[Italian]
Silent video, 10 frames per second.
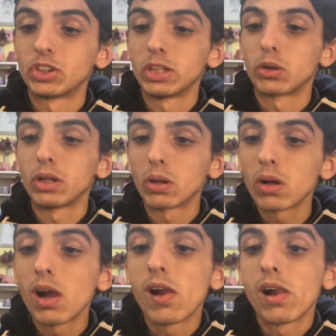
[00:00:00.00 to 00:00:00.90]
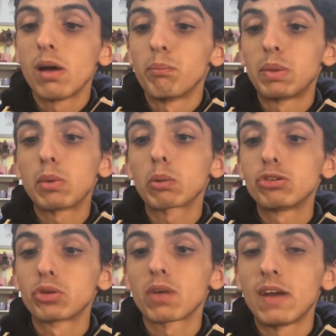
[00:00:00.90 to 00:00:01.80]
di Torino, prima
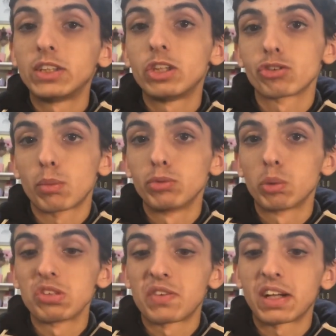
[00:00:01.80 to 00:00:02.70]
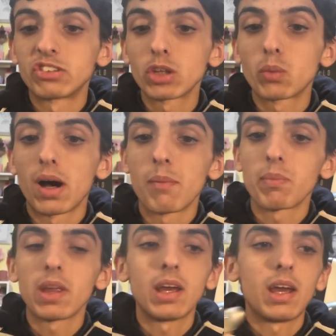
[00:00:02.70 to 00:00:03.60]
questo che esce sono appunto queste fragranze qua
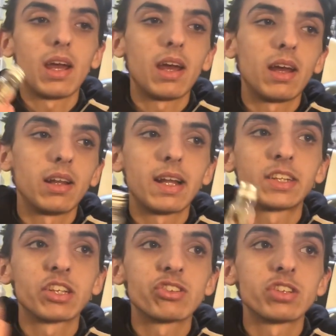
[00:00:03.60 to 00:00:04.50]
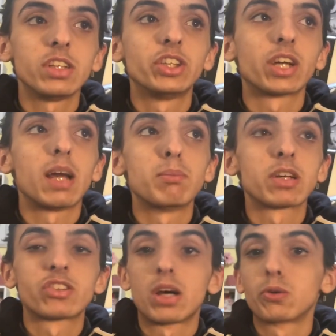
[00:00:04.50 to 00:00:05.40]
e le recensì già in
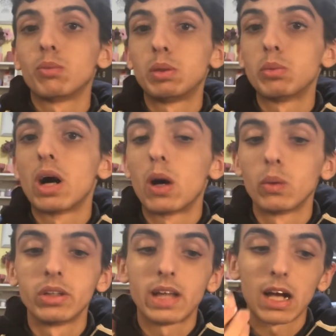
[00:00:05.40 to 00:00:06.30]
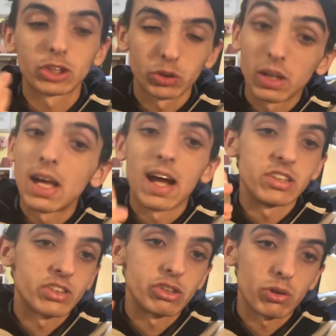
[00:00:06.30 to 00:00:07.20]
passato nel primo haul di Action,
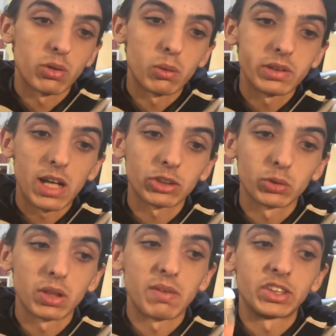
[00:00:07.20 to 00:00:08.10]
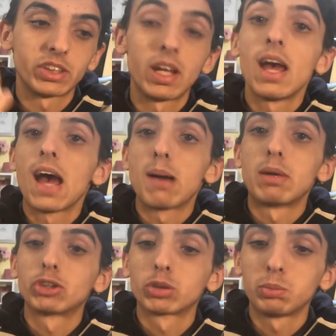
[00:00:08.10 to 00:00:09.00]
anzi nel secondo haul di Action che pesci a
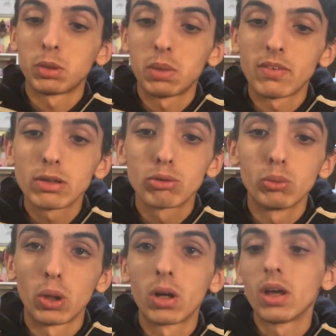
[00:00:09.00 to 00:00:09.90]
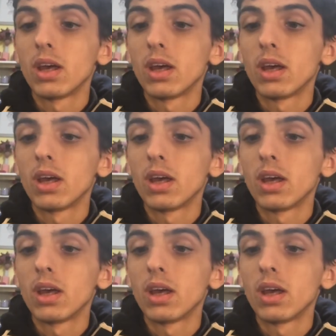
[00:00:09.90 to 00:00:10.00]
maggio del 2021